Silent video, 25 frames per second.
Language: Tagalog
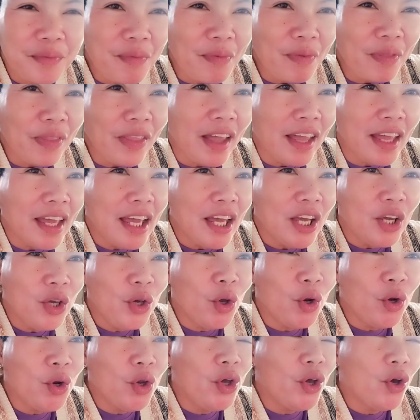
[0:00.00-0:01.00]
Yun
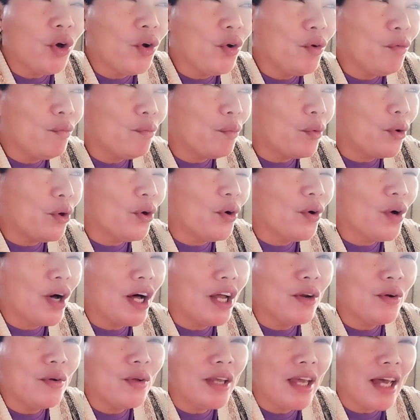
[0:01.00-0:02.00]
yun po yung ano
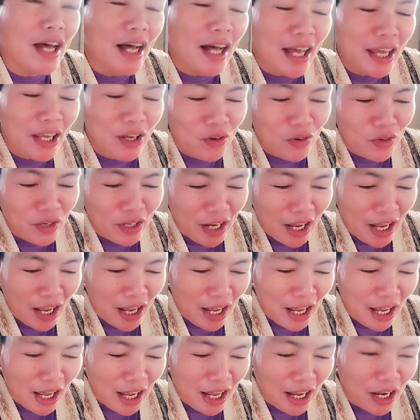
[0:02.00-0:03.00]
niya ngayon, uh,
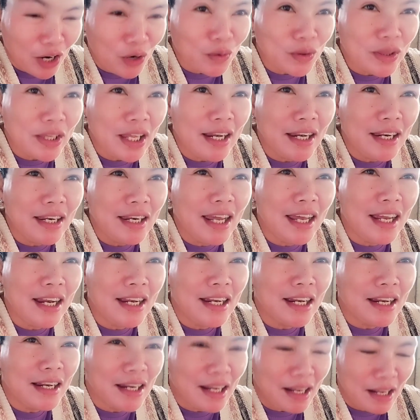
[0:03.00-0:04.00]
routine din.
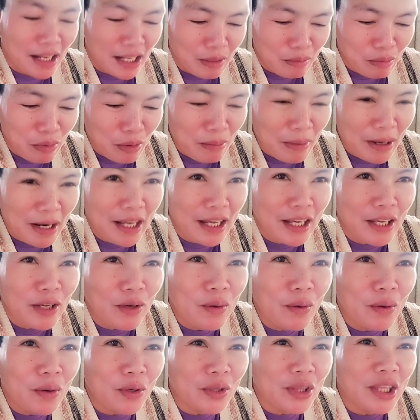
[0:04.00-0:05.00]
Bumalik yung
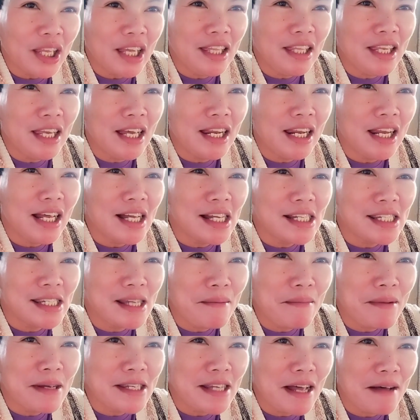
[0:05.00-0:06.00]
routine niya na
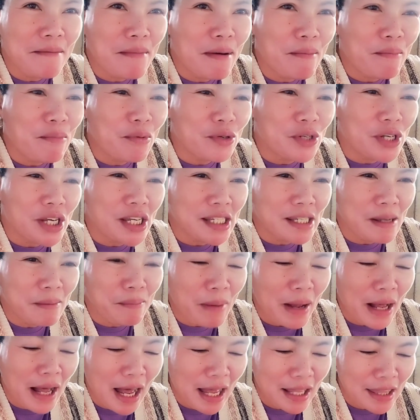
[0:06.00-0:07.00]
sama-sama po siya sa
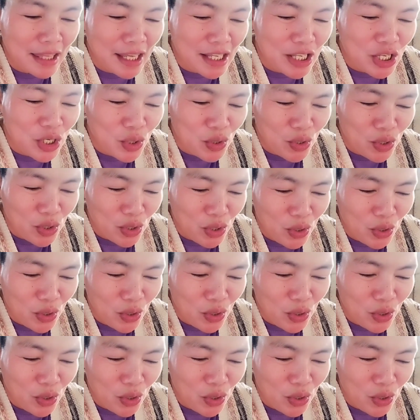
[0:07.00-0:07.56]
paghatid sundo.